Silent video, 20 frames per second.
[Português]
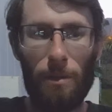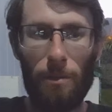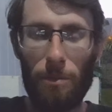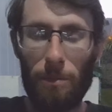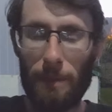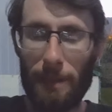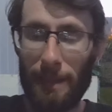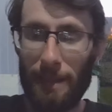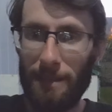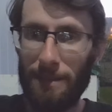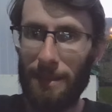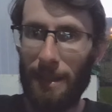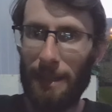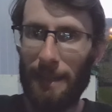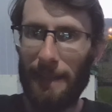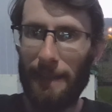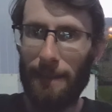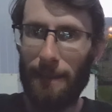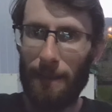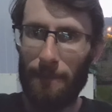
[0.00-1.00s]
um
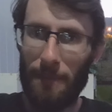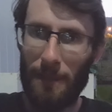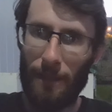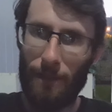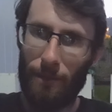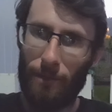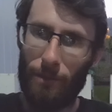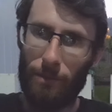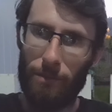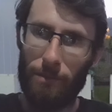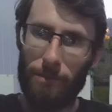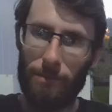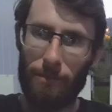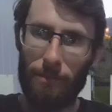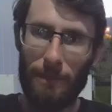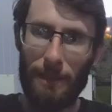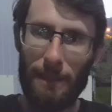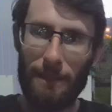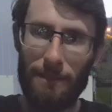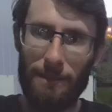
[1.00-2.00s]
desaleitamento,
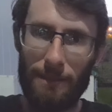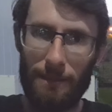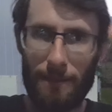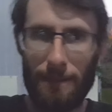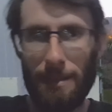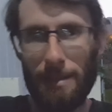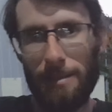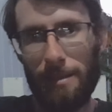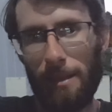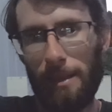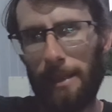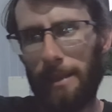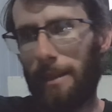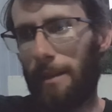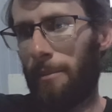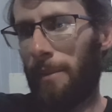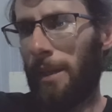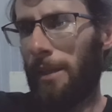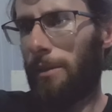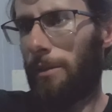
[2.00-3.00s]
um des,
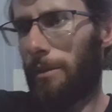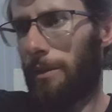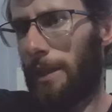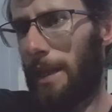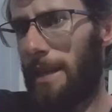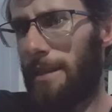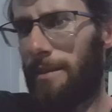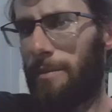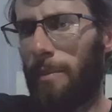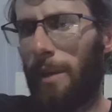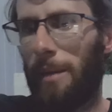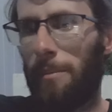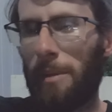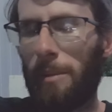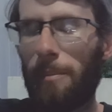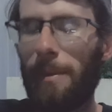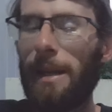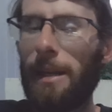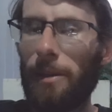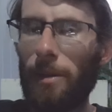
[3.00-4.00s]
desaleitamento,
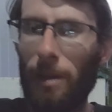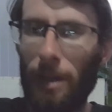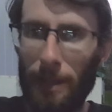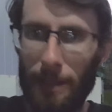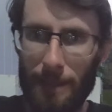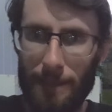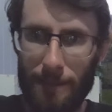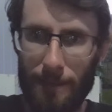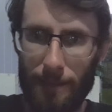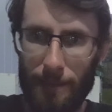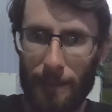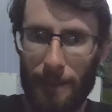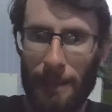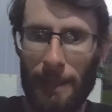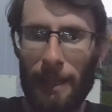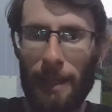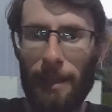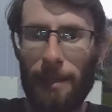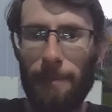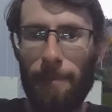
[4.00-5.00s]
desmame melhor dessa
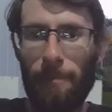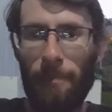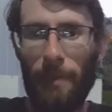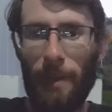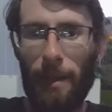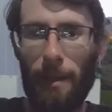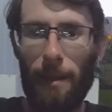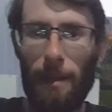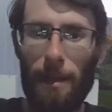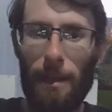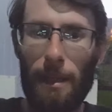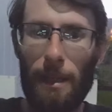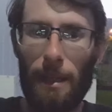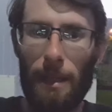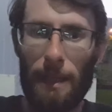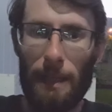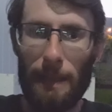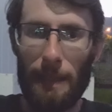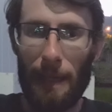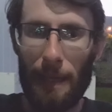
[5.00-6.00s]
terneira
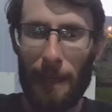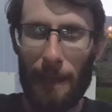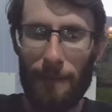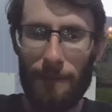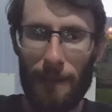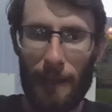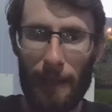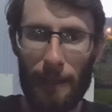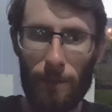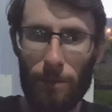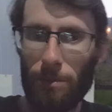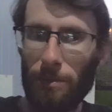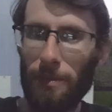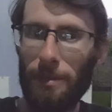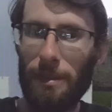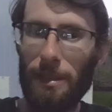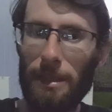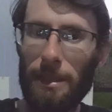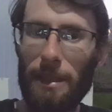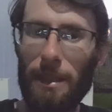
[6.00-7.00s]
e ela vai
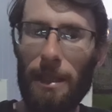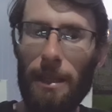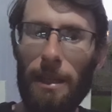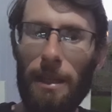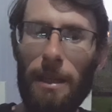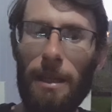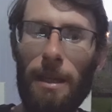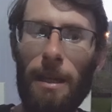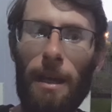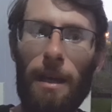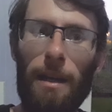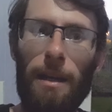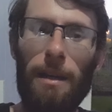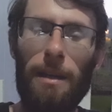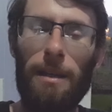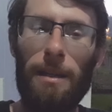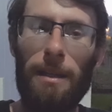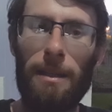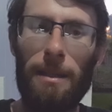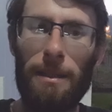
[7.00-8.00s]
conseguir
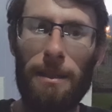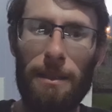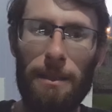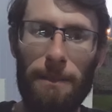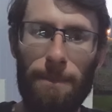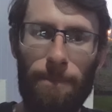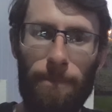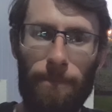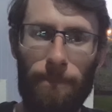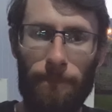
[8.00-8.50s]
uh,